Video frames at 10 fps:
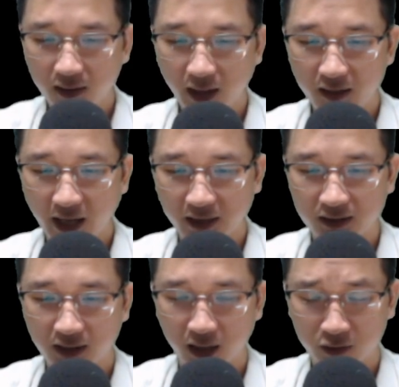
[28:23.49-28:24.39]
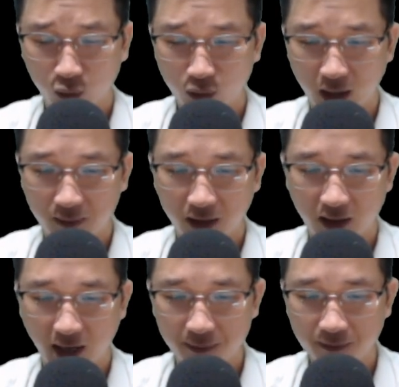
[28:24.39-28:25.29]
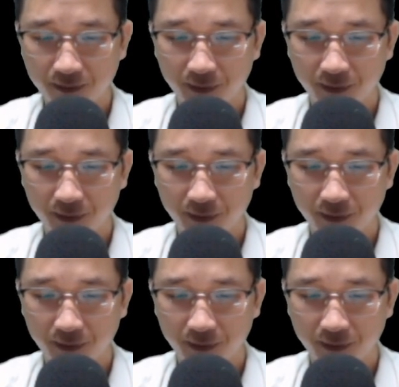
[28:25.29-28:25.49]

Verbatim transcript: Nên đành dở thủ đoạn mờ ám.